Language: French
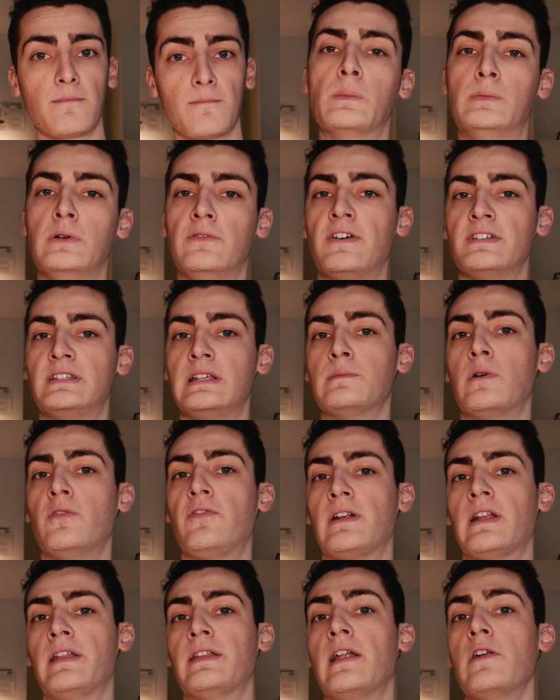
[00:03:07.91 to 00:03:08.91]
On peut facilement
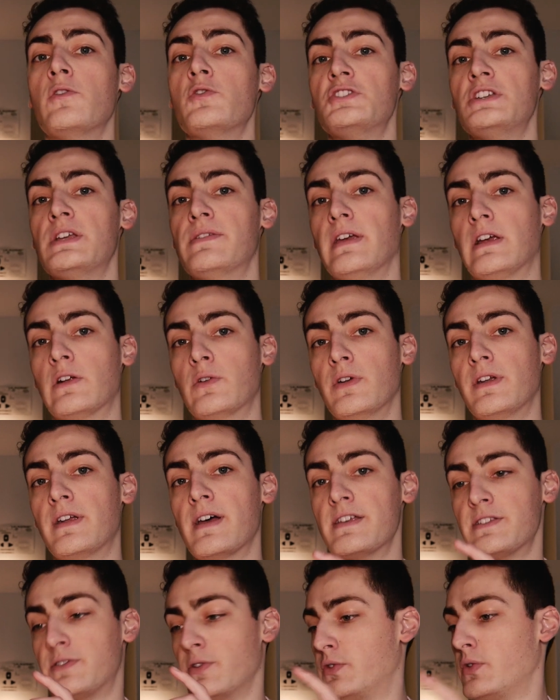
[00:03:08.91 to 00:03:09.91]
faire l'analogie avec le
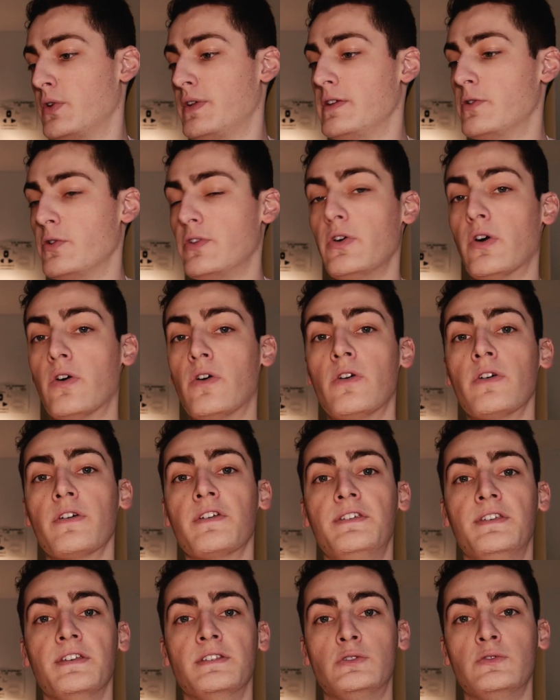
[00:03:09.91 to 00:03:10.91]
gaz de ce déodorant
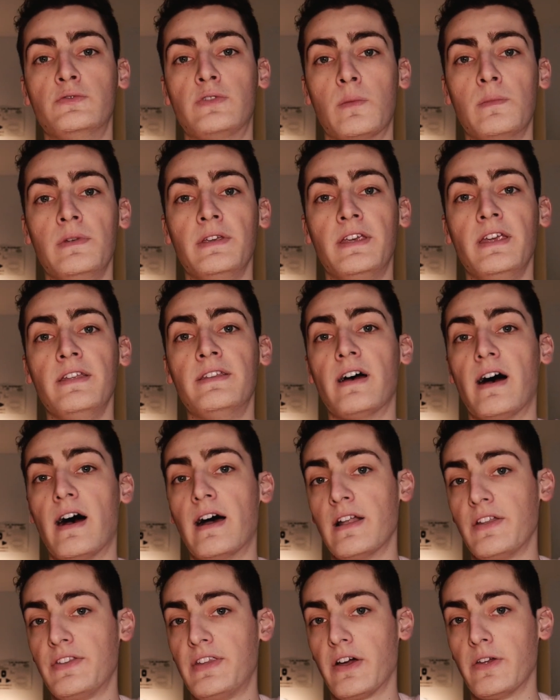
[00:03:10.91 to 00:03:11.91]
qui est sous forme liquide
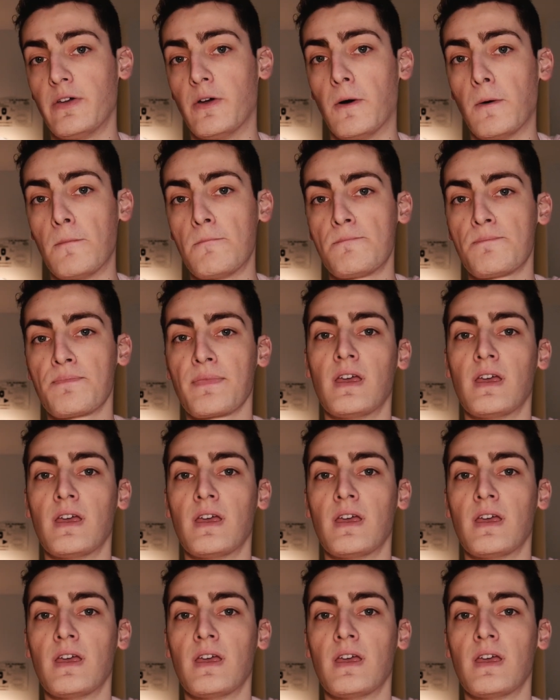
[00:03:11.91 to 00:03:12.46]
à l'intérieur.